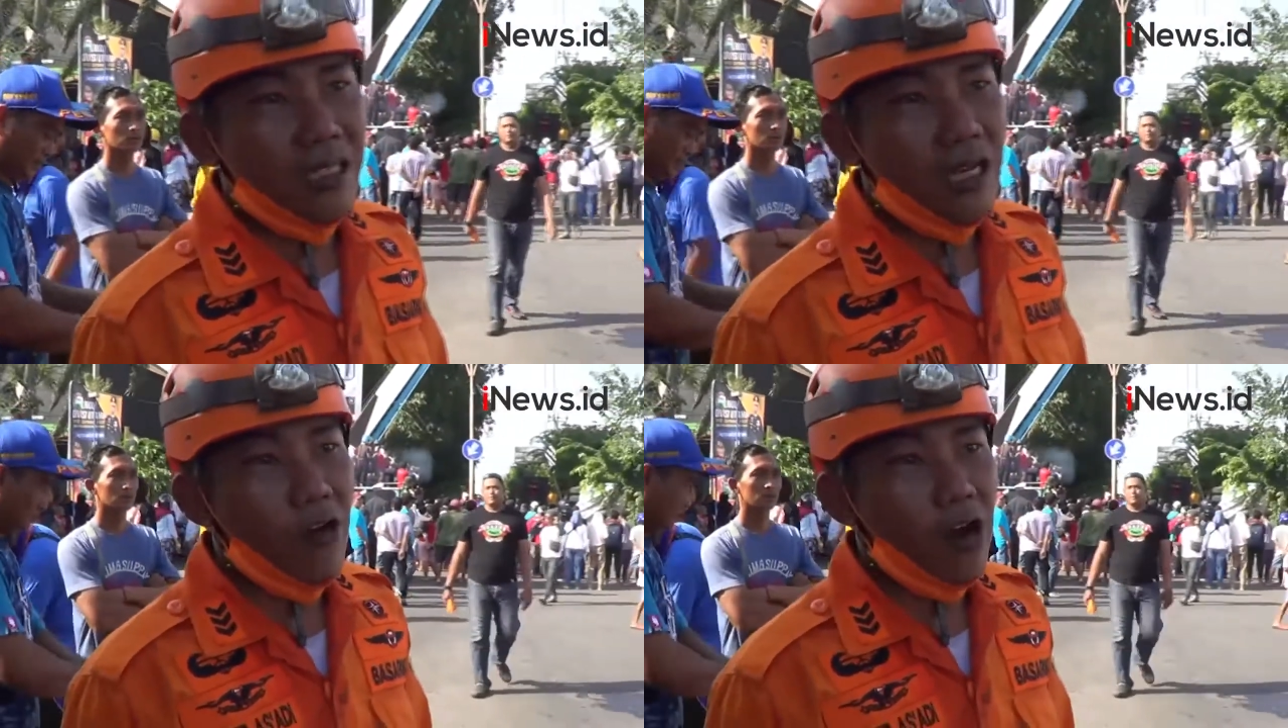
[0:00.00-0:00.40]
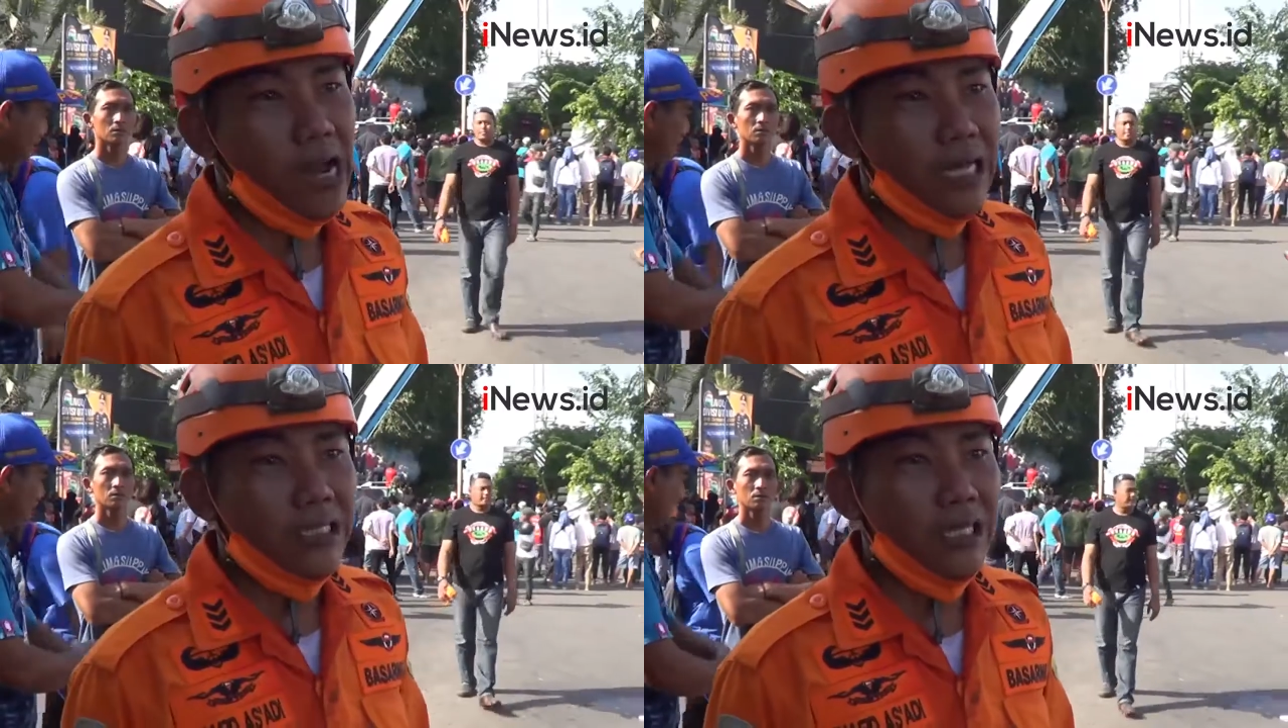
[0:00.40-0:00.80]

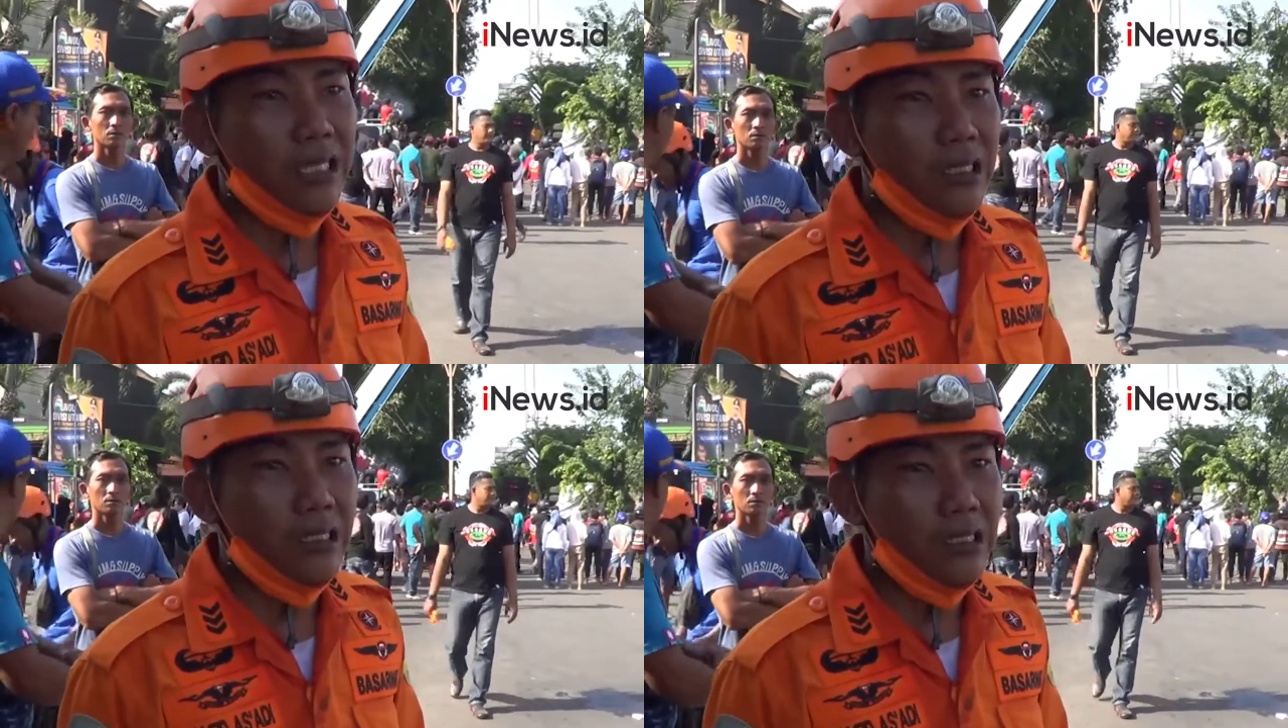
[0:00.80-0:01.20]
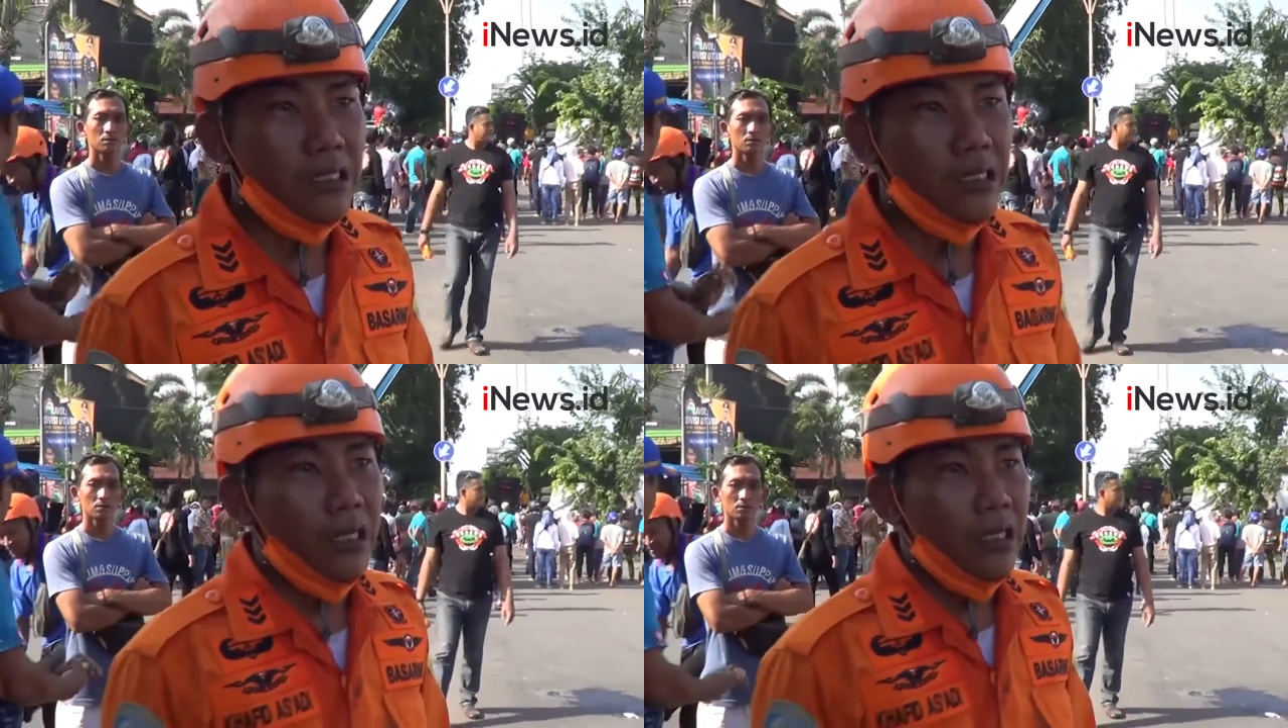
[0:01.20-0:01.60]
dievakuasi
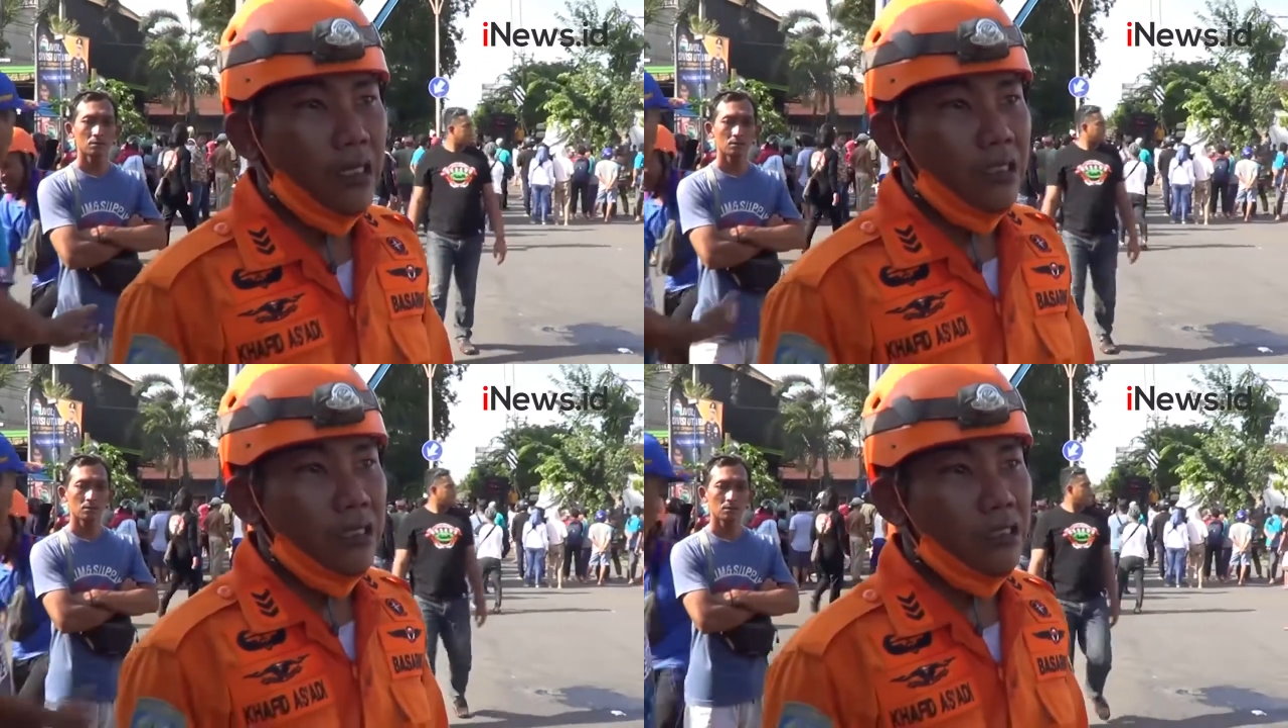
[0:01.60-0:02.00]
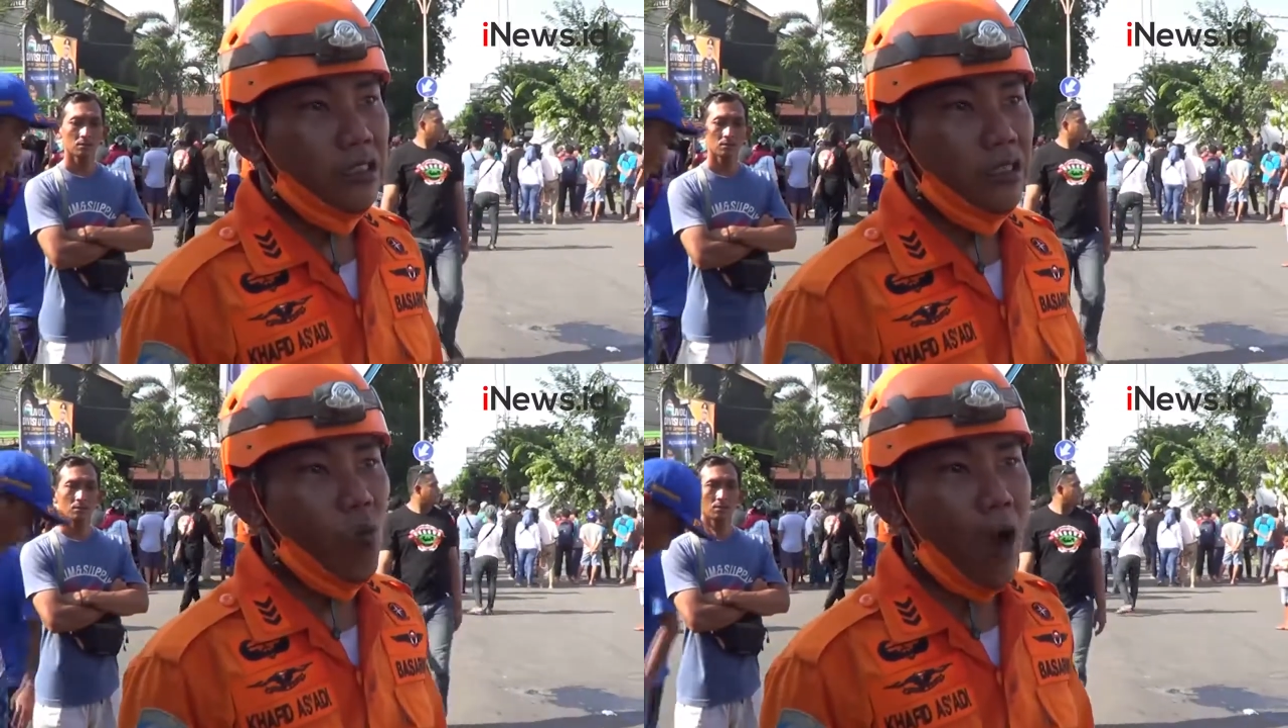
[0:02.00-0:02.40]

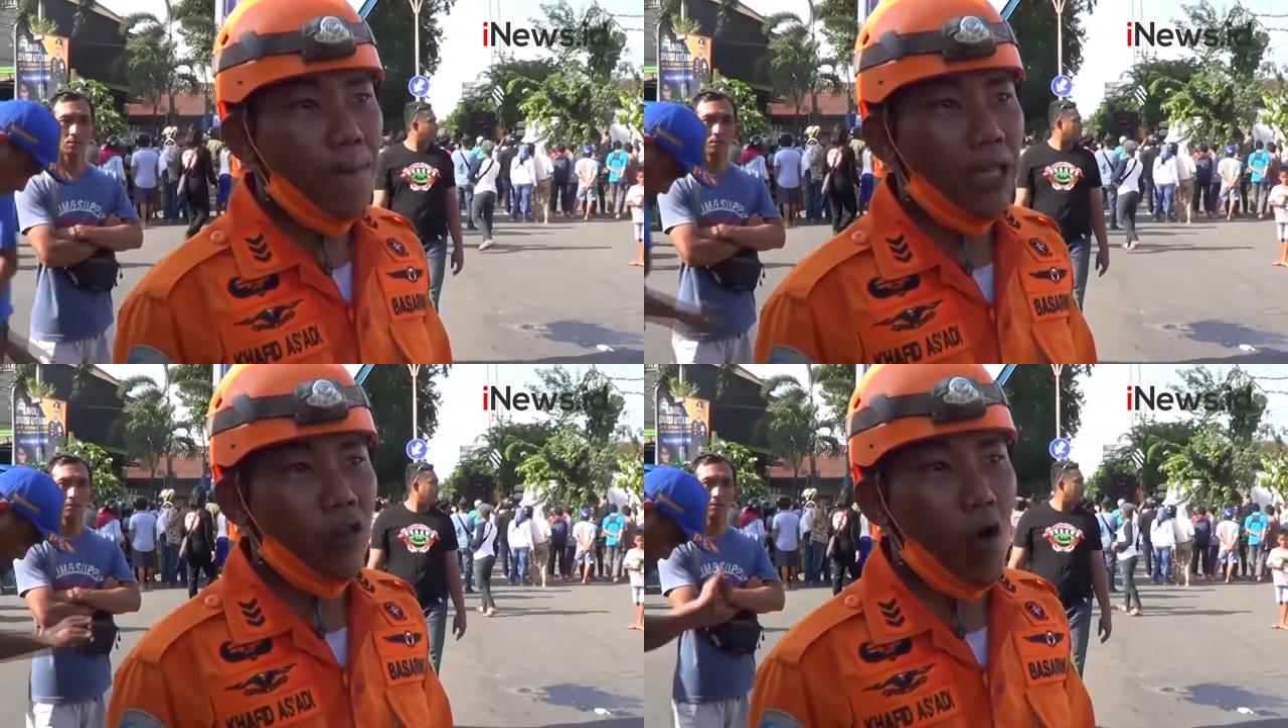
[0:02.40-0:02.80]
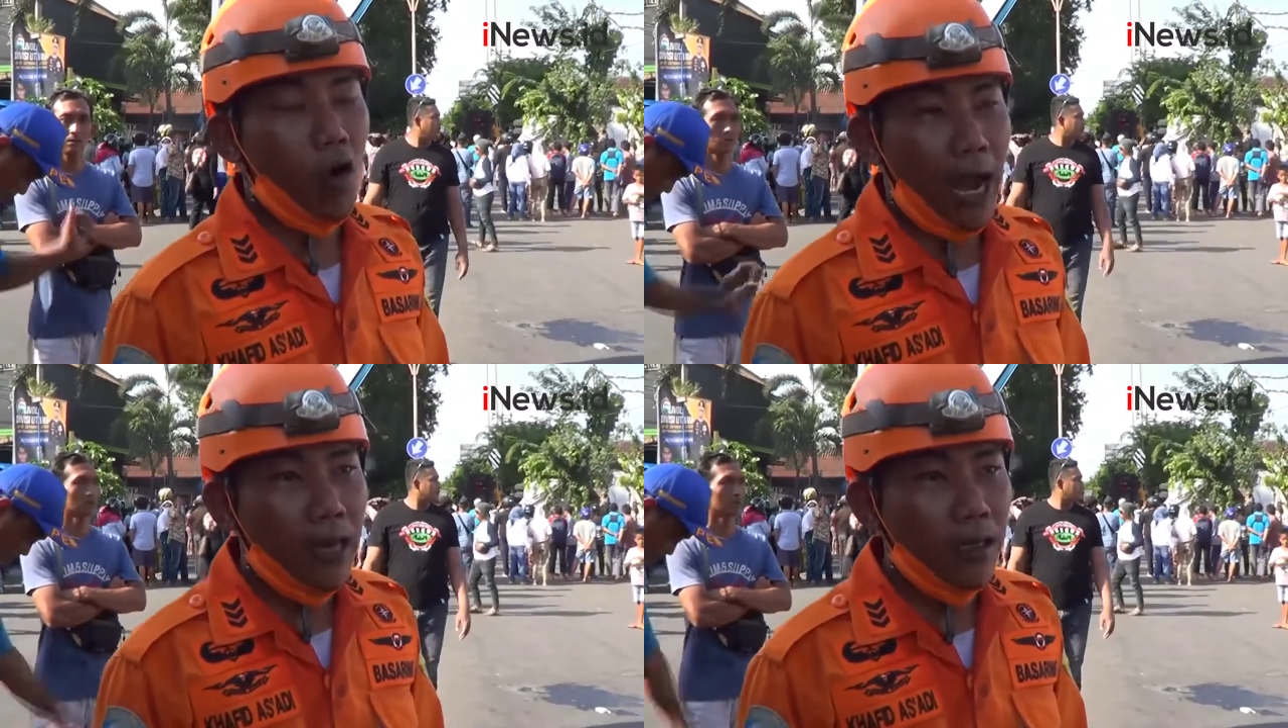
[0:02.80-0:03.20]
semua empat
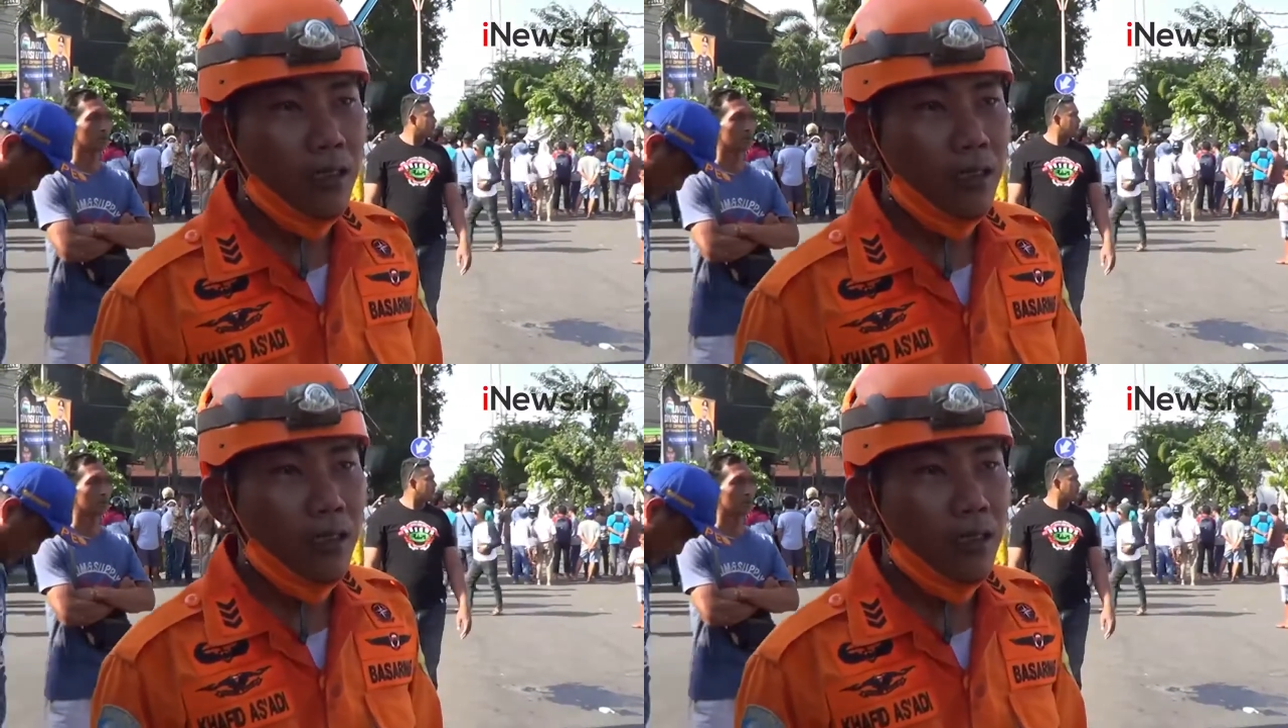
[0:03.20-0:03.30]
orang,